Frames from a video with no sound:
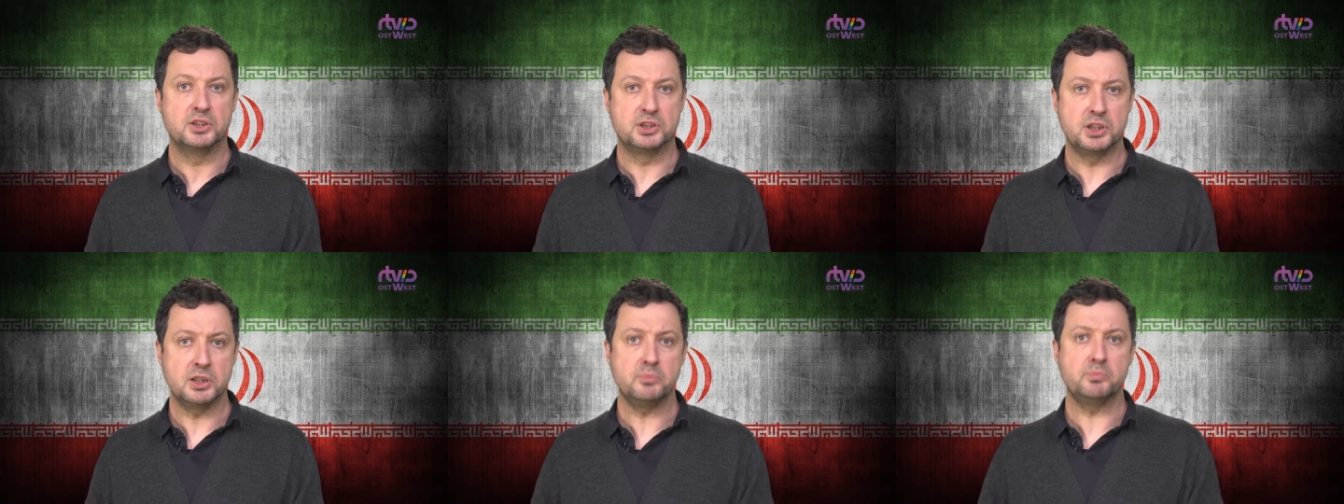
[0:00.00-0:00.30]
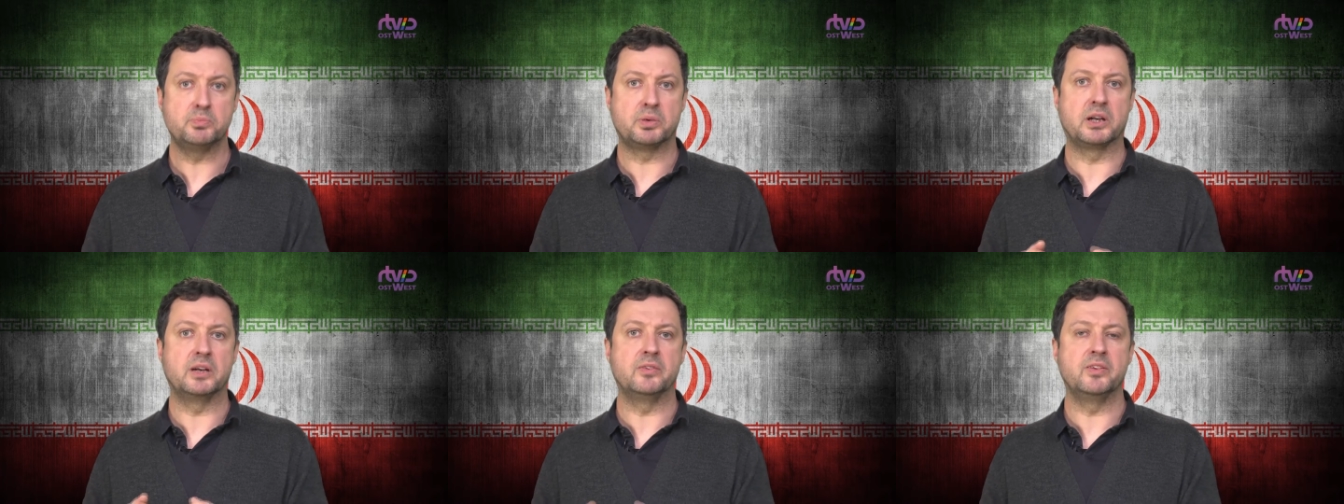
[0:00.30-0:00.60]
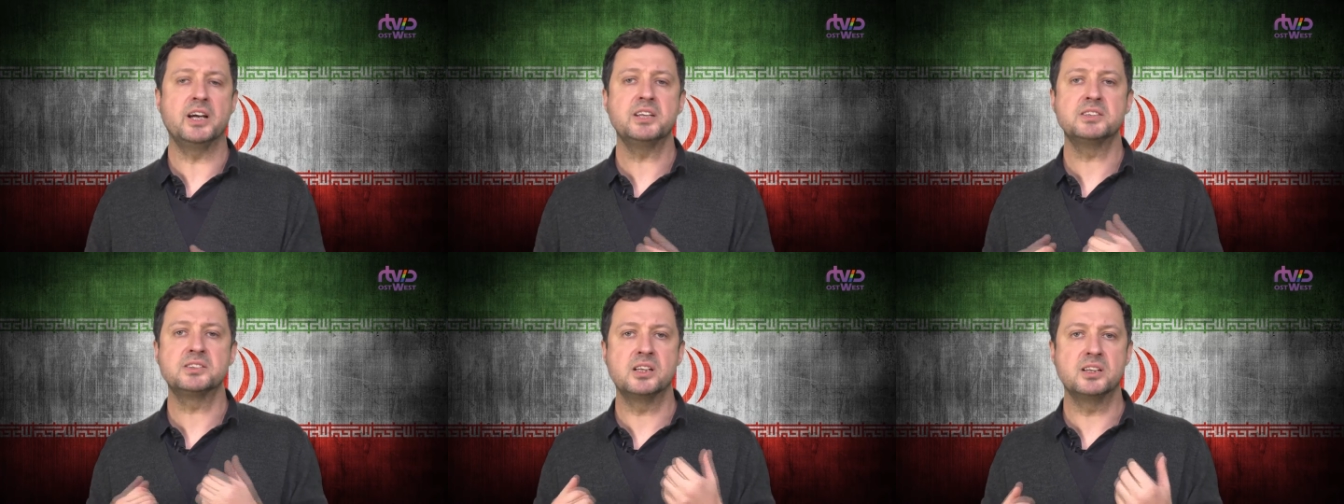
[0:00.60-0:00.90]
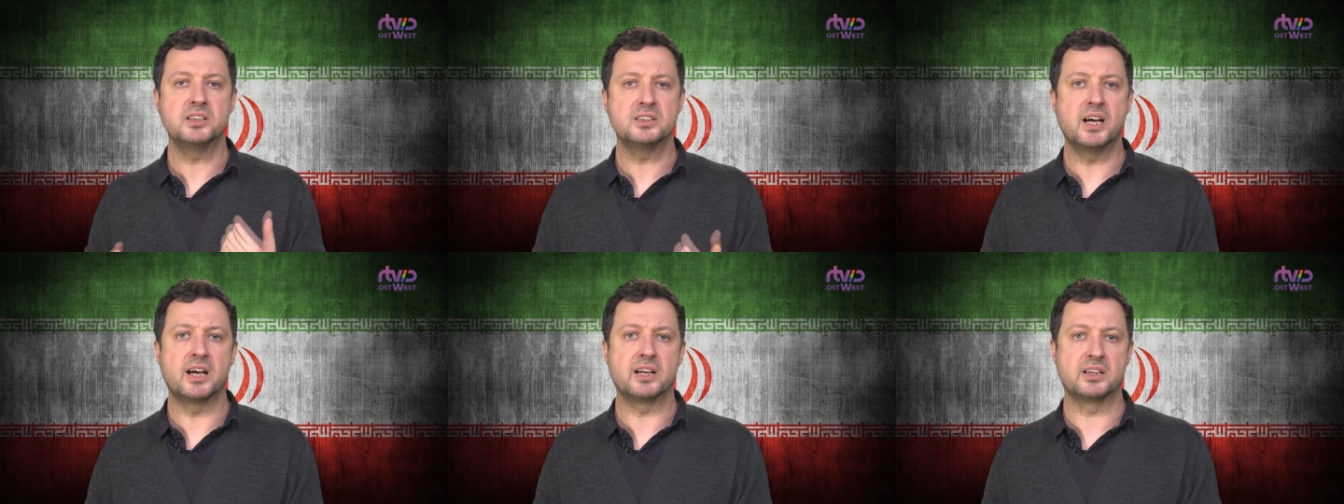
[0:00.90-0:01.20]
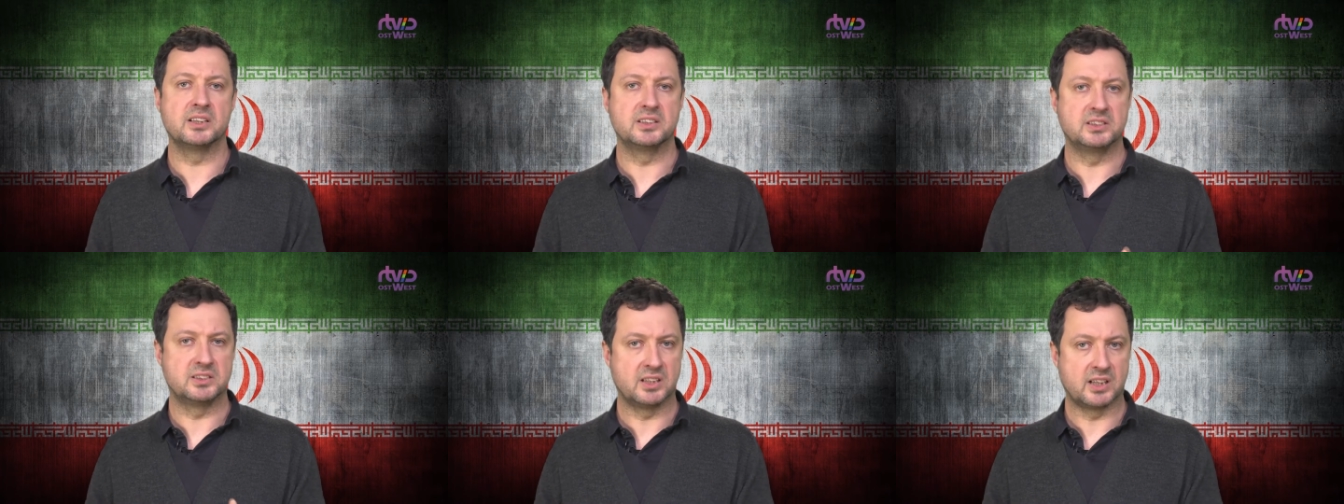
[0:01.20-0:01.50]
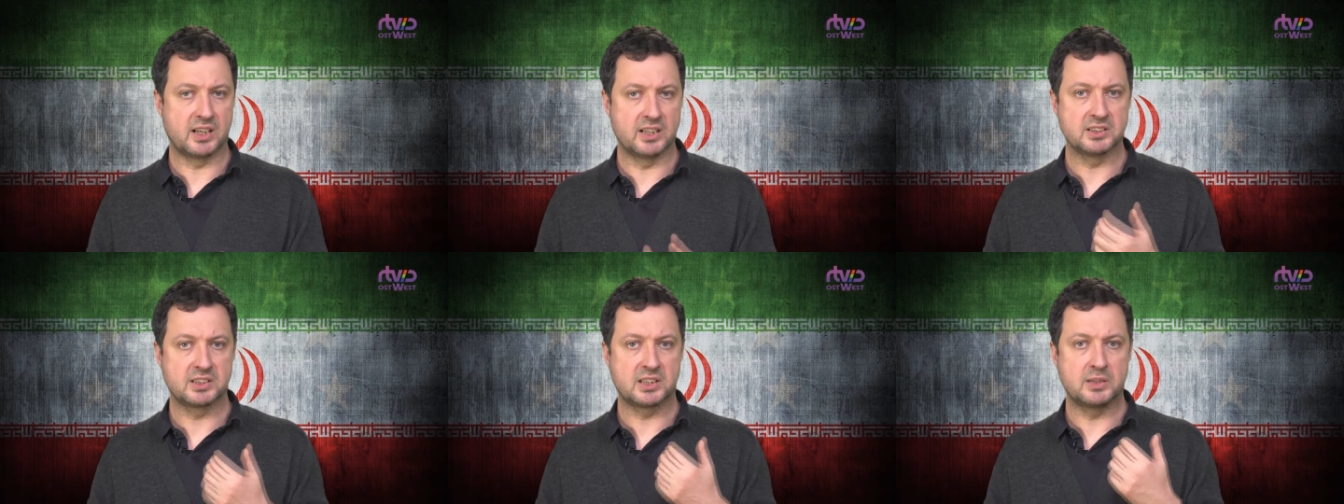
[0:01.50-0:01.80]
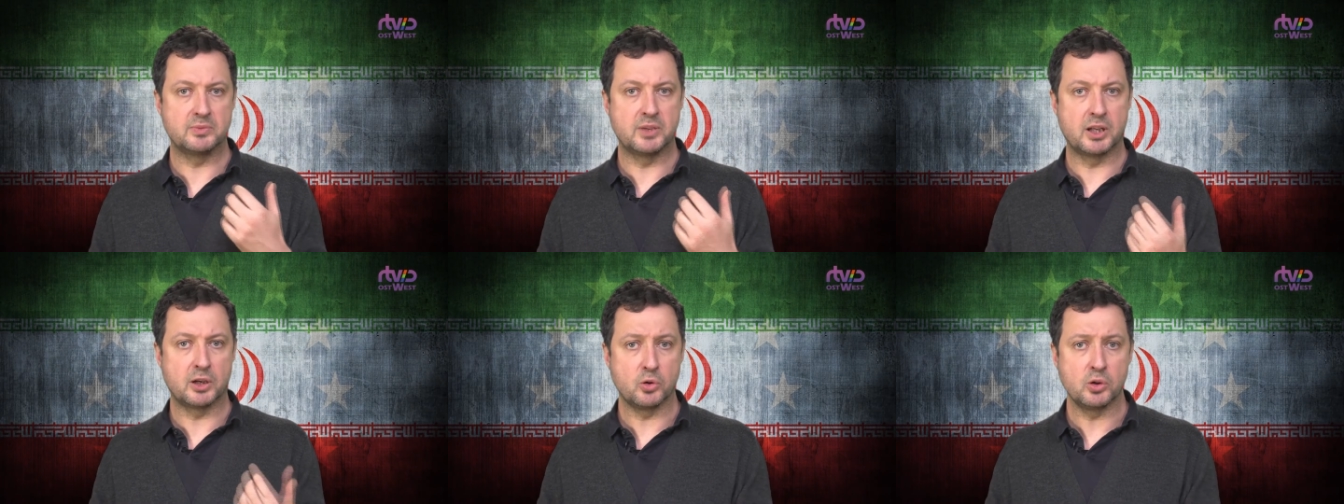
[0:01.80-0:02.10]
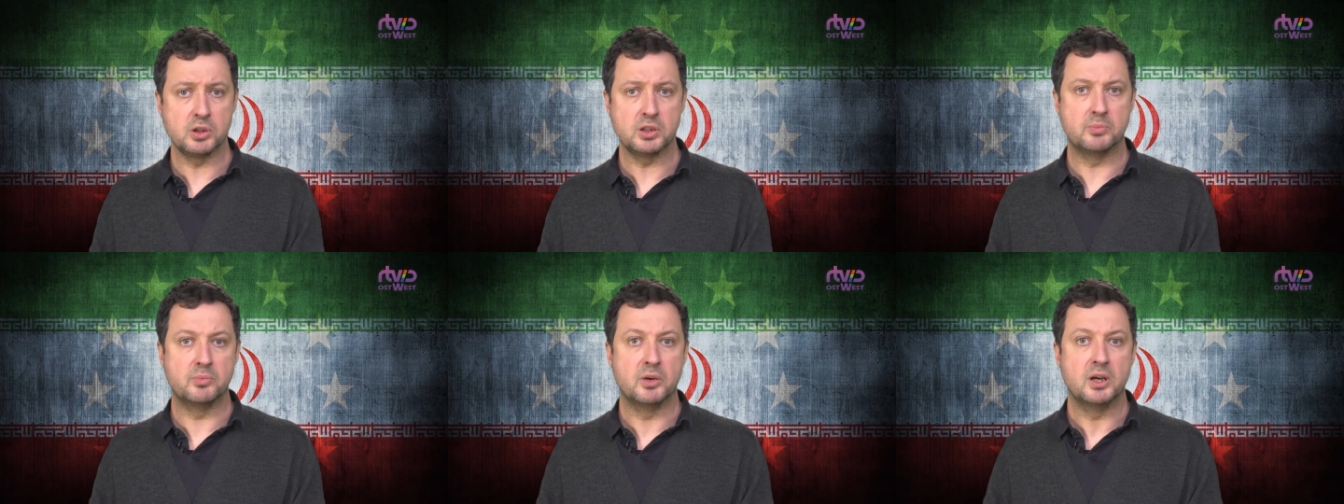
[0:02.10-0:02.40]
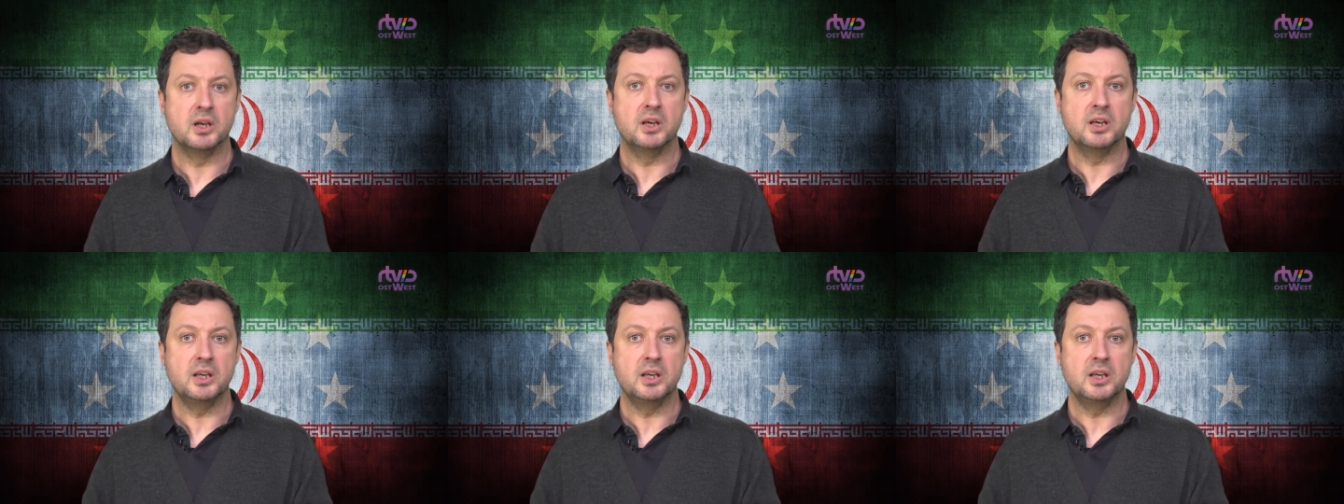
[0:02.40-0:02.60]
чем проявлять солидарность с иранским народом